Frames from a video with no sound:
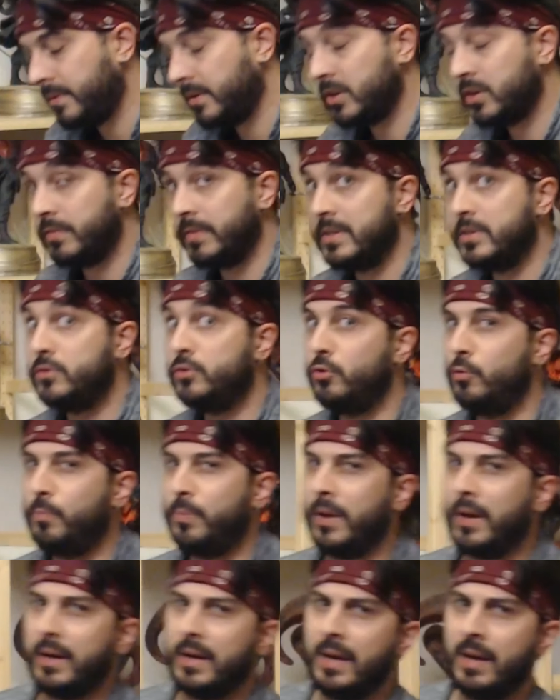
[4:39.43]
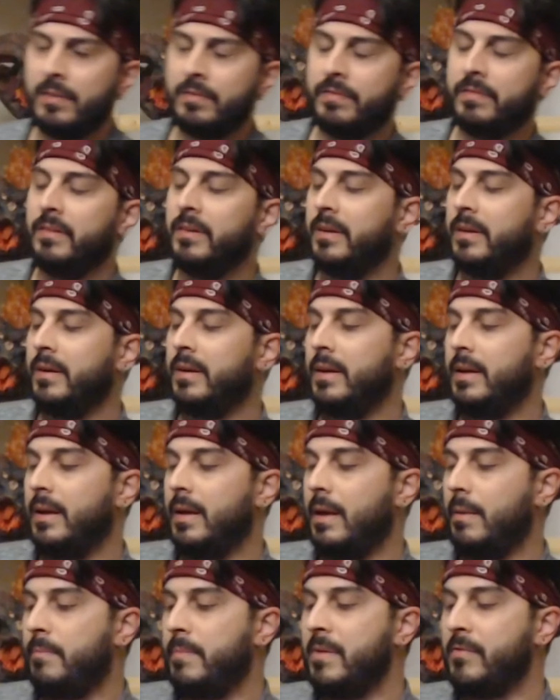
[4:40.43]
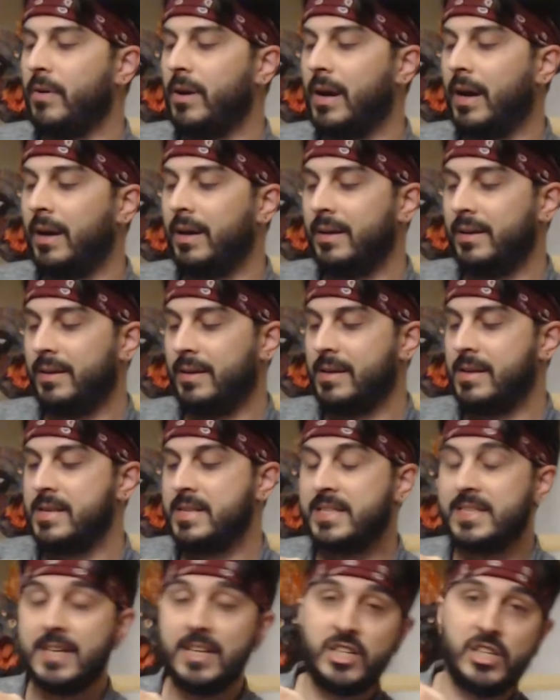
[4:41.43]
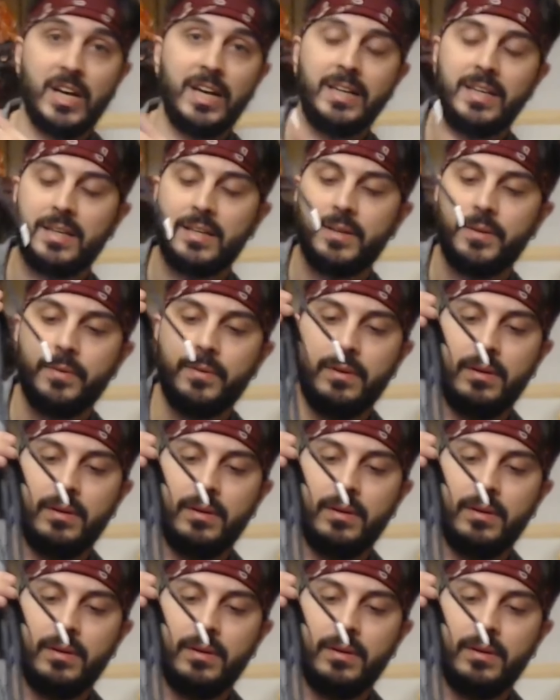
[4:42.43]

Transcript: je fais super gaffe. Mais voilà, c'est Jack.